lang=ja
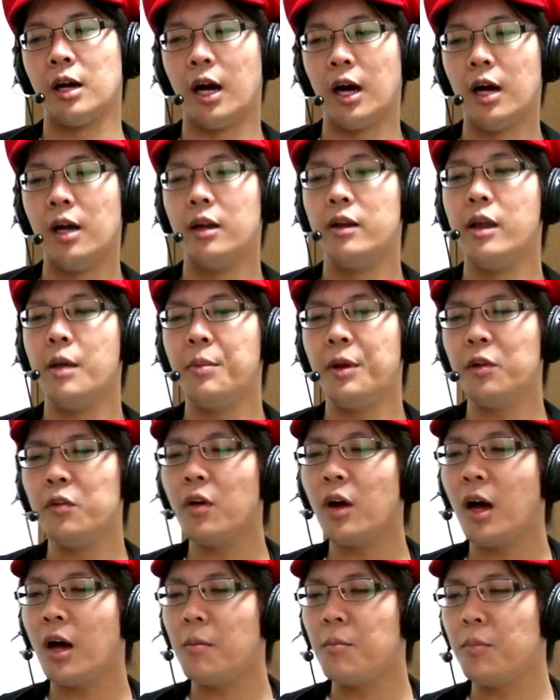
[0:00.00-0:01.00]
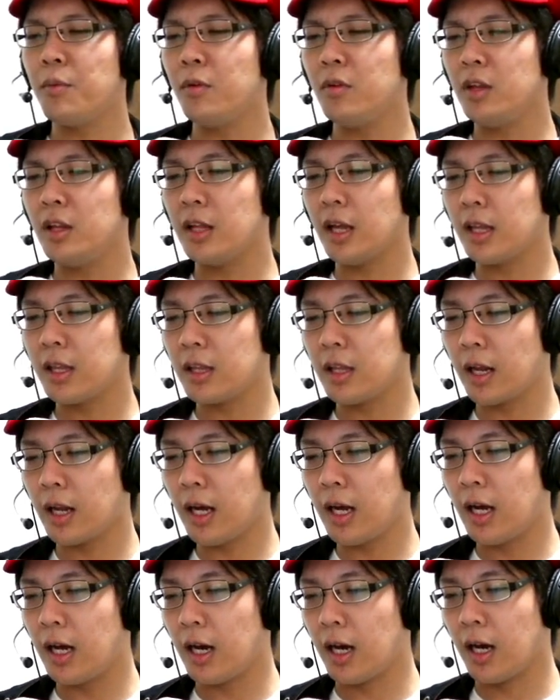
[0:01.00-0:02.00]
かレベルの半分になった
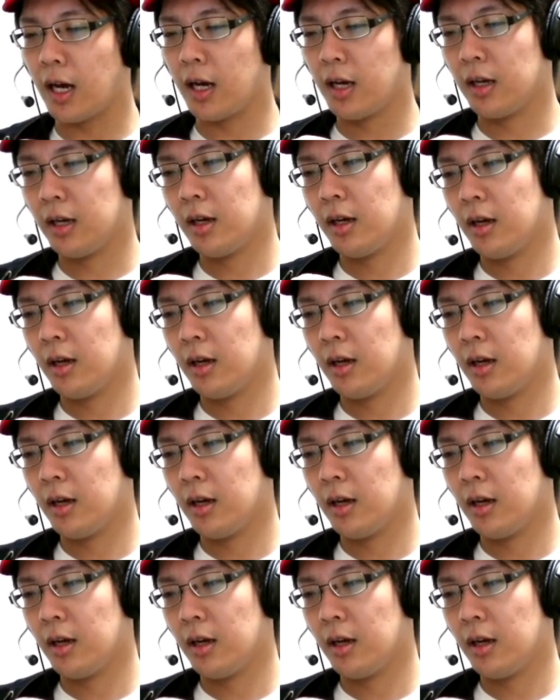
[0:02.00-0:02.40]
ら、